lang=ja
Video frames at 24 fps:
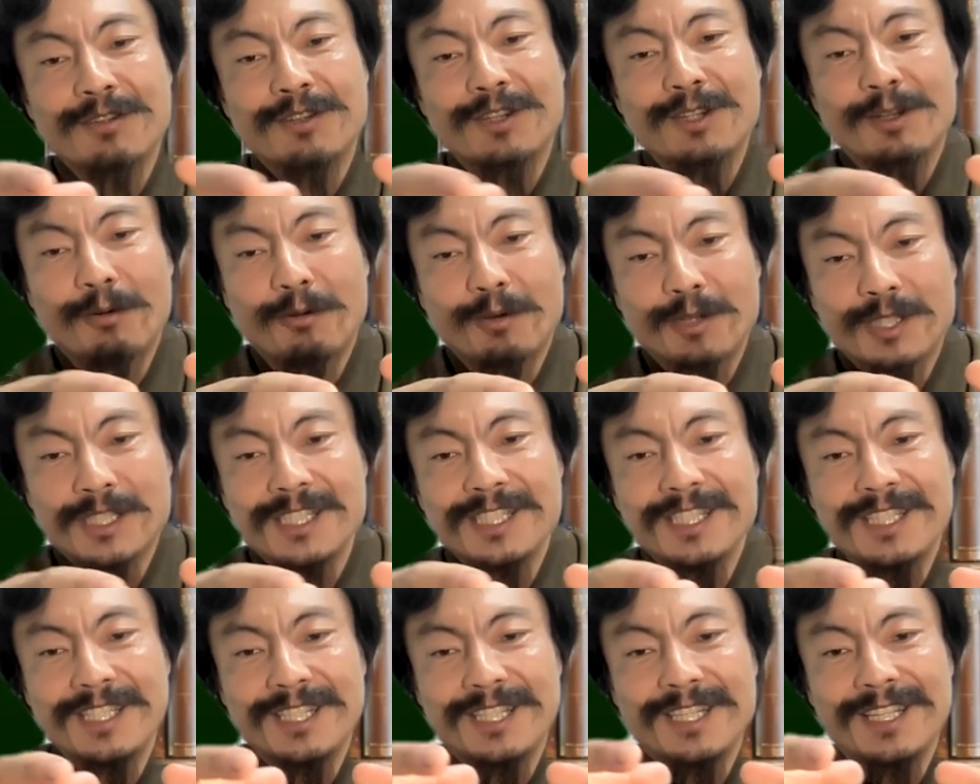作ってほ
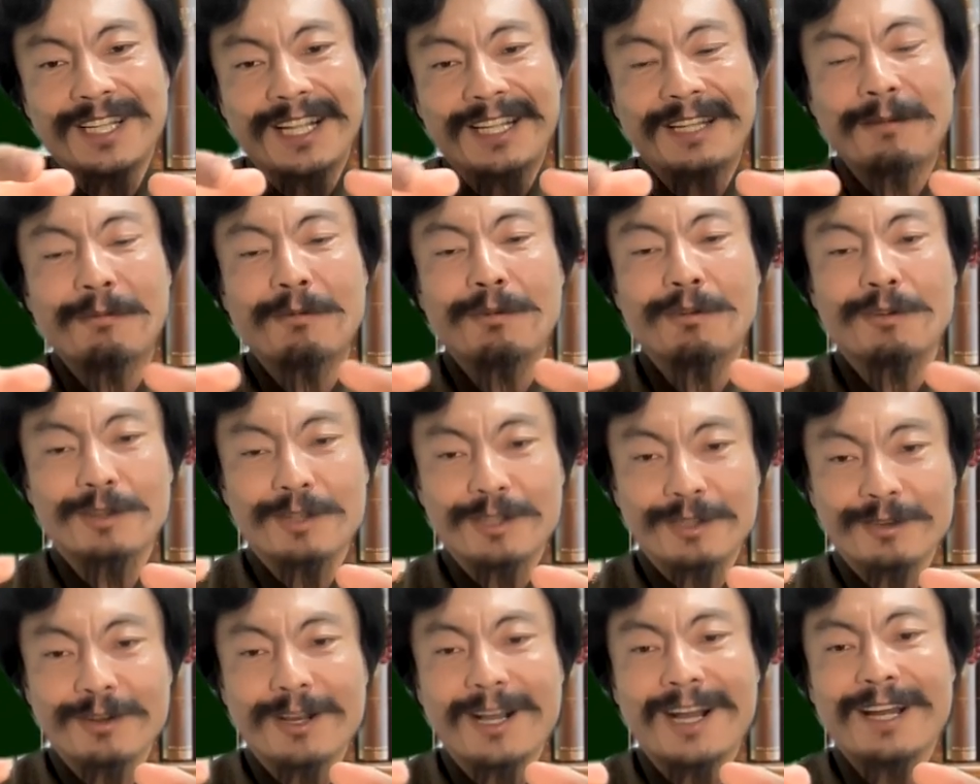しい建物っ
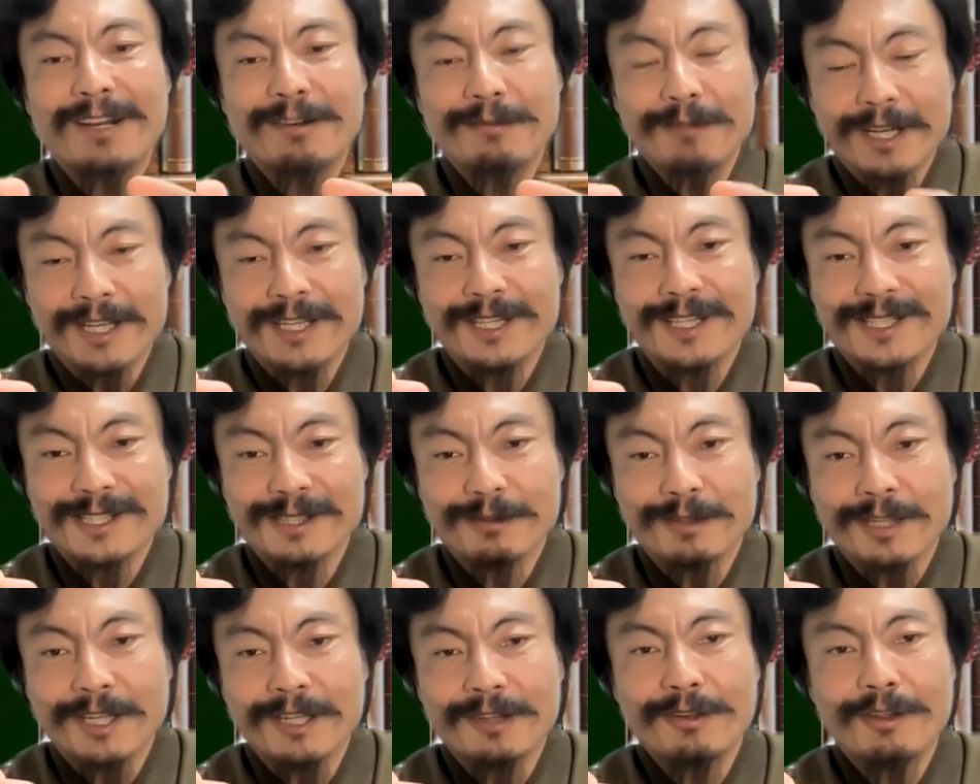ていうのがあるわけで
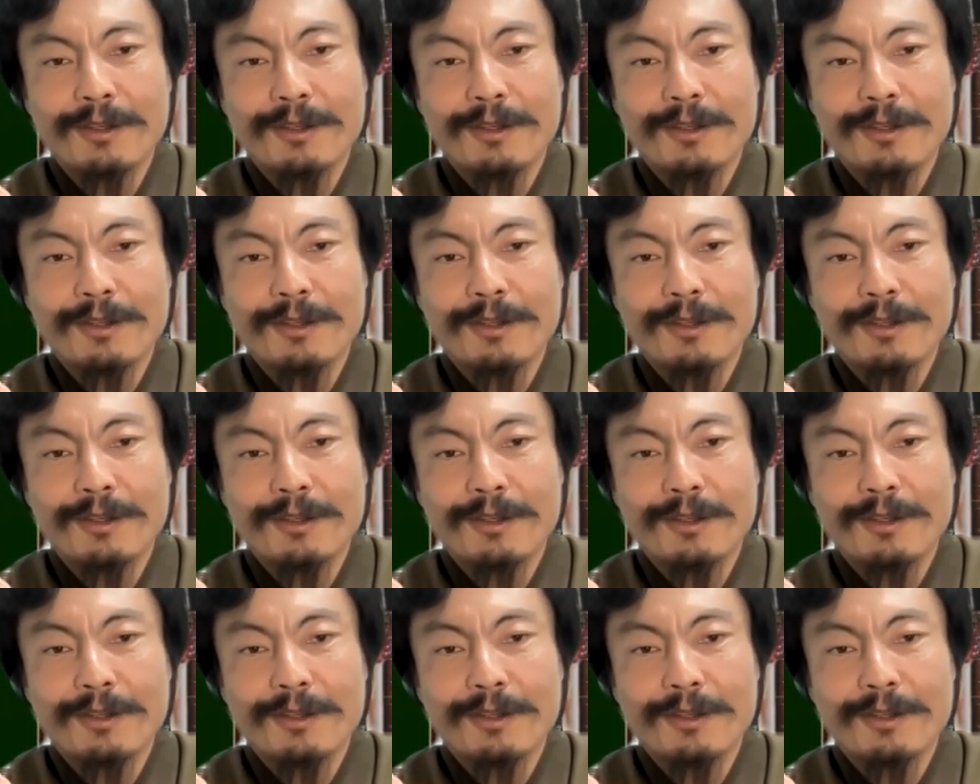すよ。